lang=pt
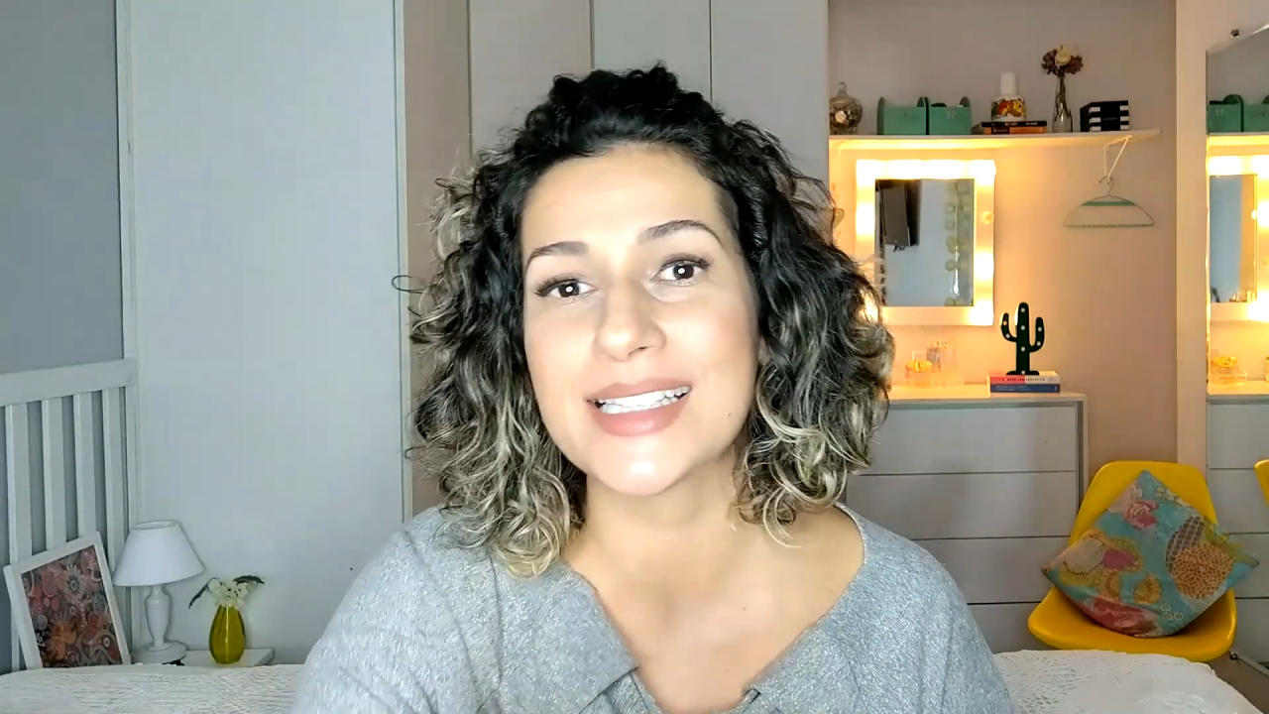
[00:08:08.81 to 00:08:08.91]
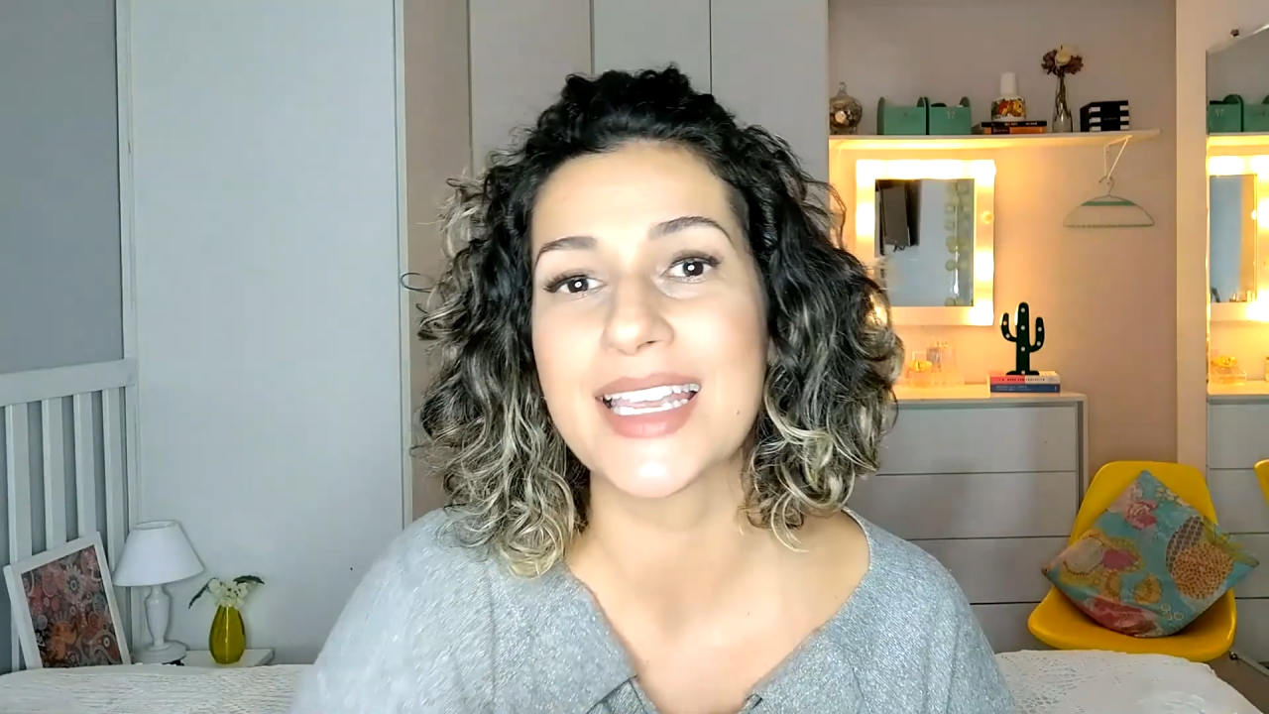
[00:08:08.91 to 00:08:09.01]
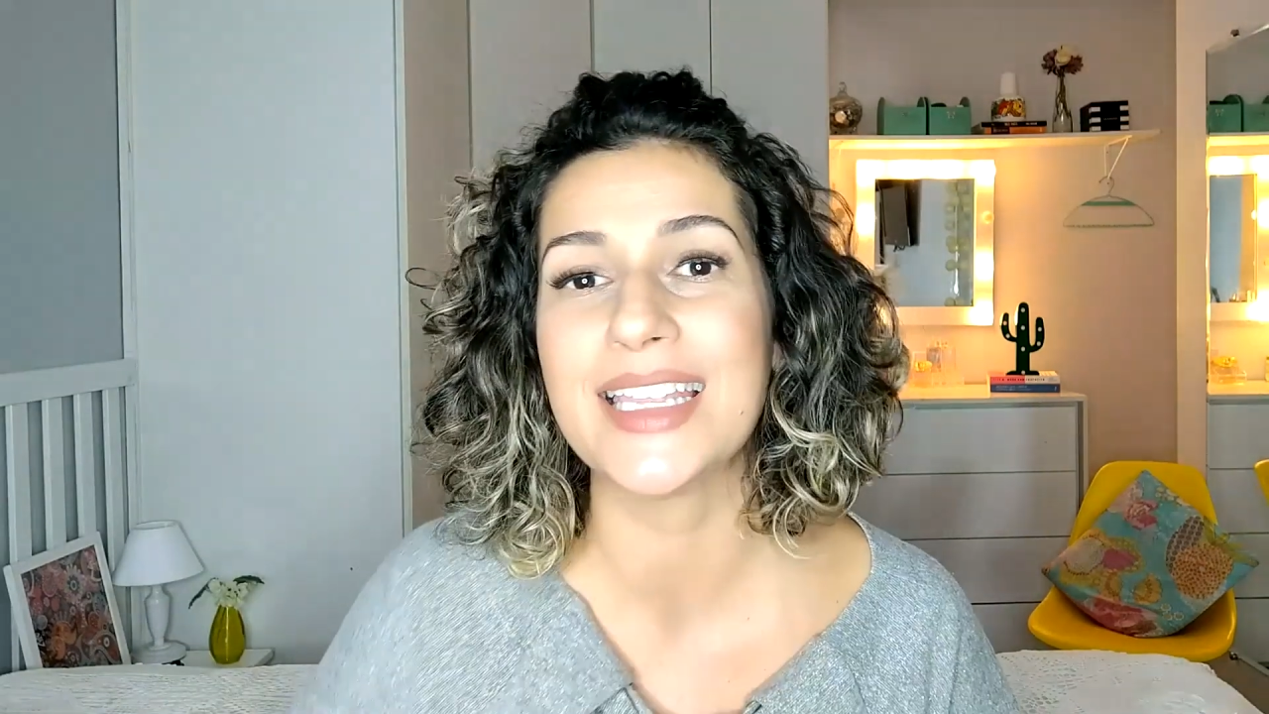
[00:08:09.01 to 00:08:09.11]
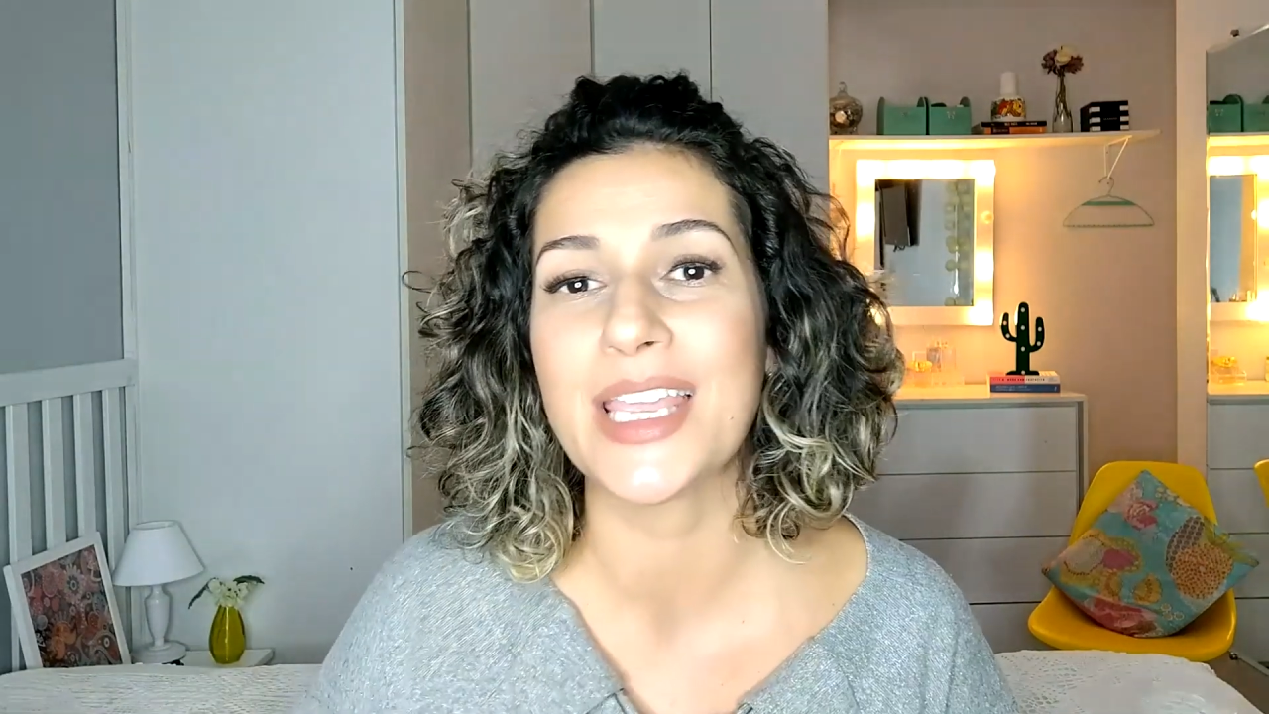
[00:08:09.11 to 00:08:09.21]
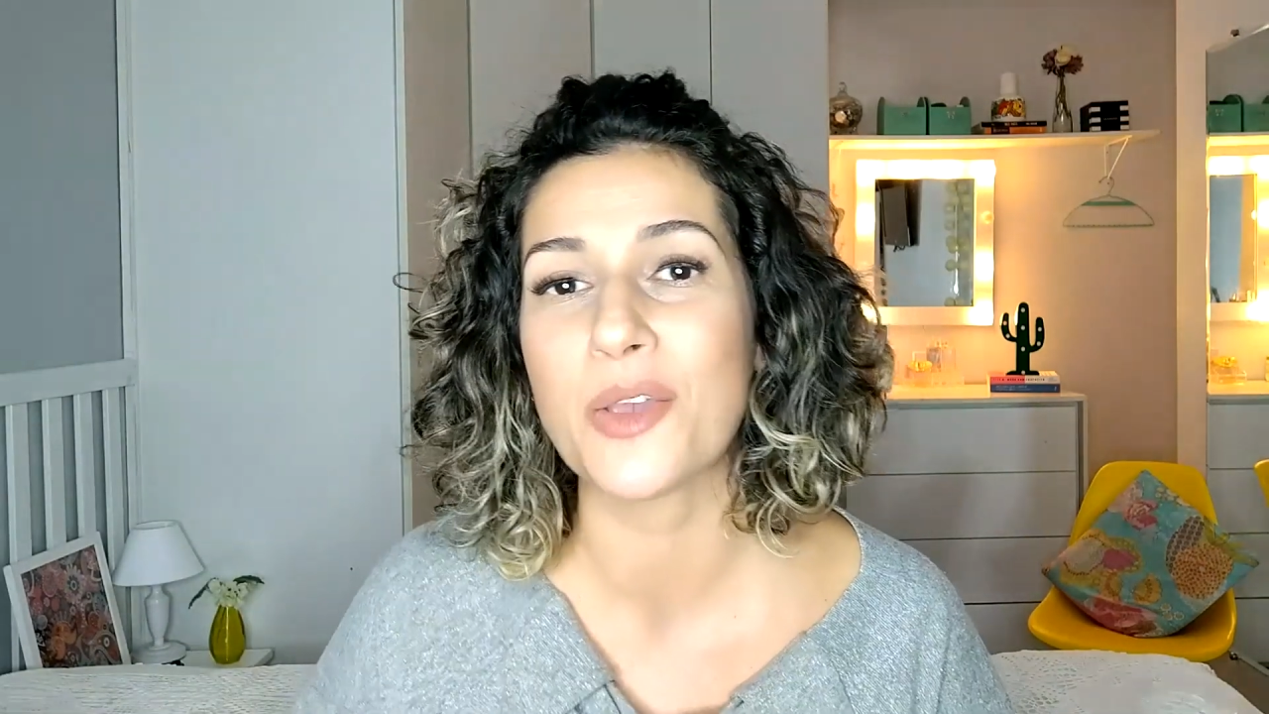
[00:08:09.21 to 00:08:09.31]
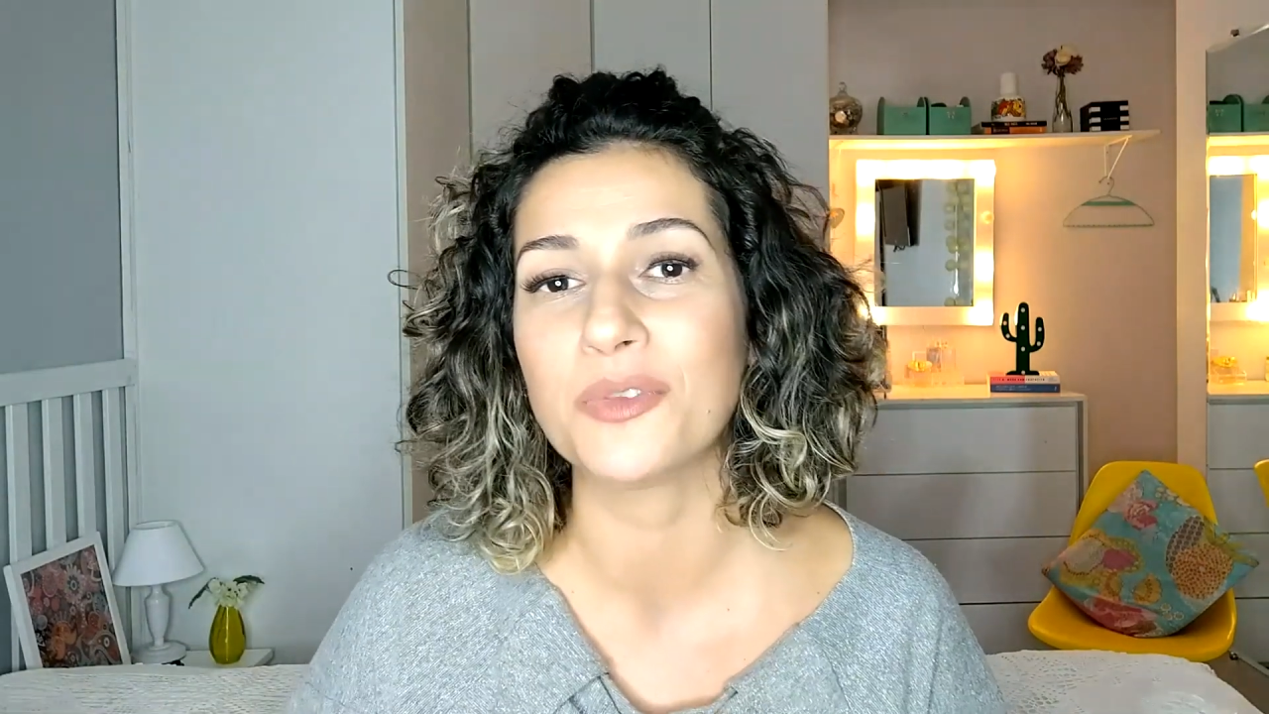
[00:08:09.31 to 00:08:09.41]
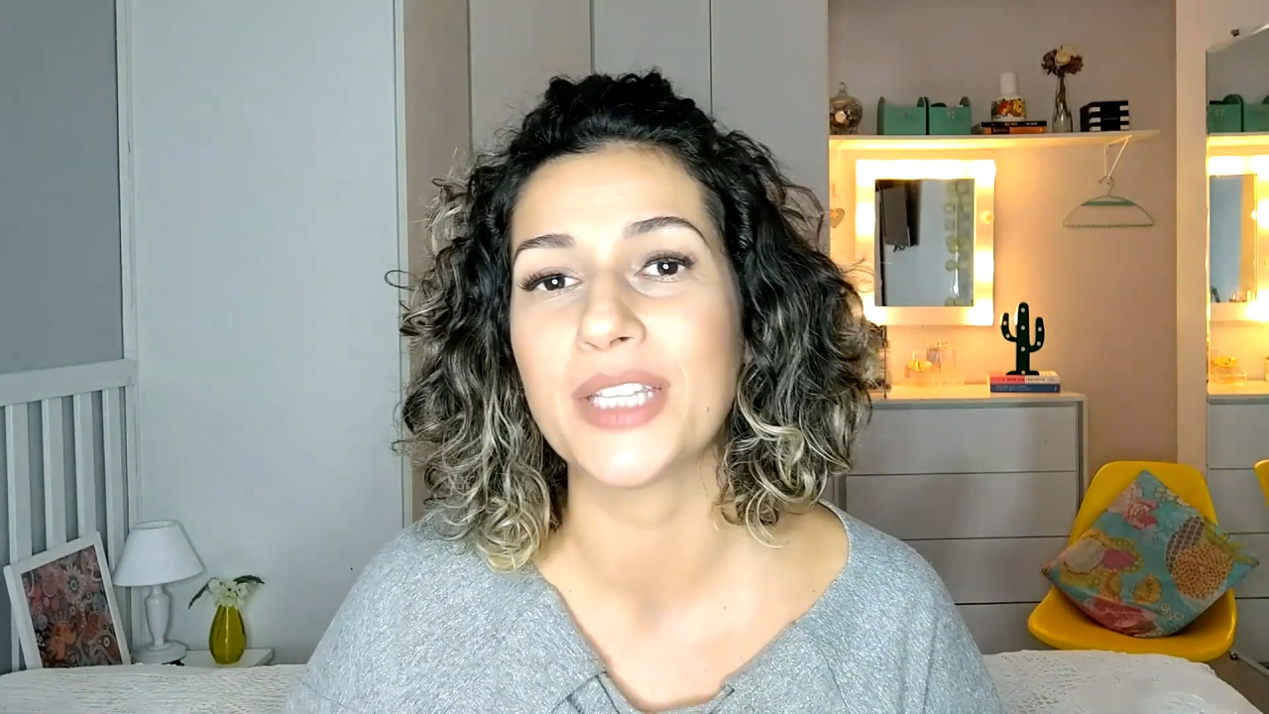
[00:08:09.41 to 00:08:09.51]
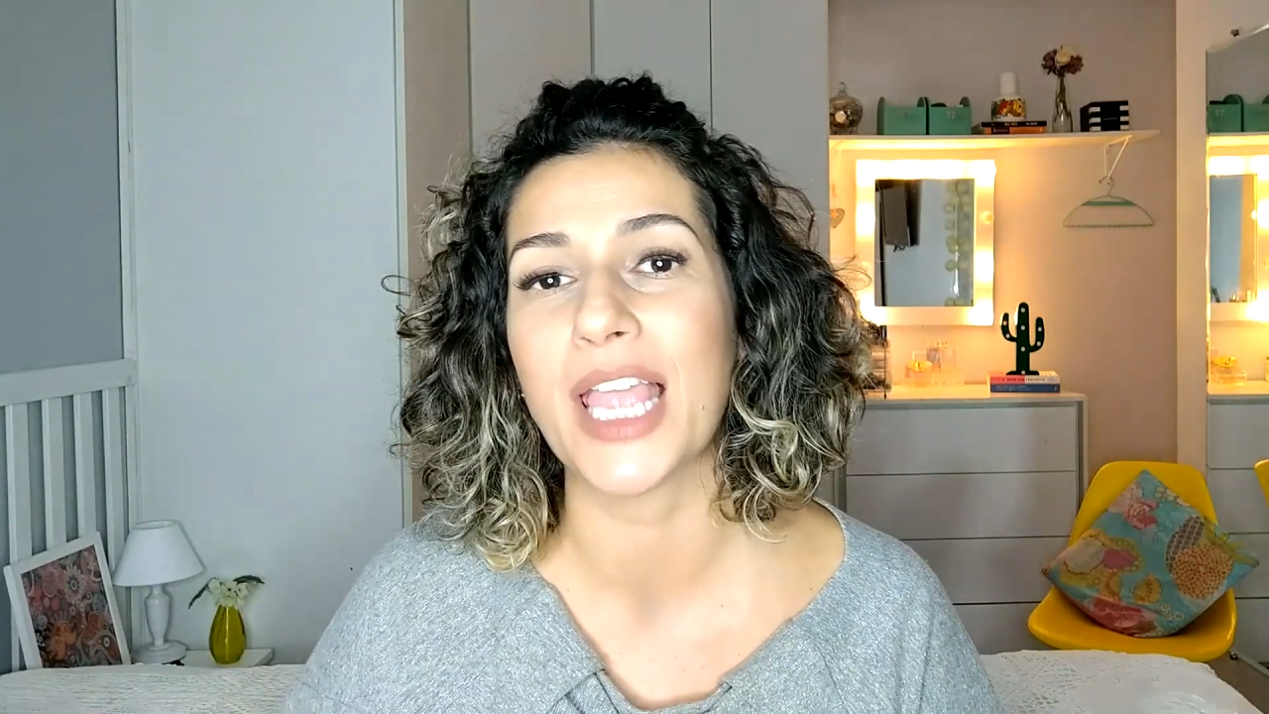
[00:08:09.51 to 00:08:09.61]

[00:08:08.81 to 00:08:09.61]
skin que eu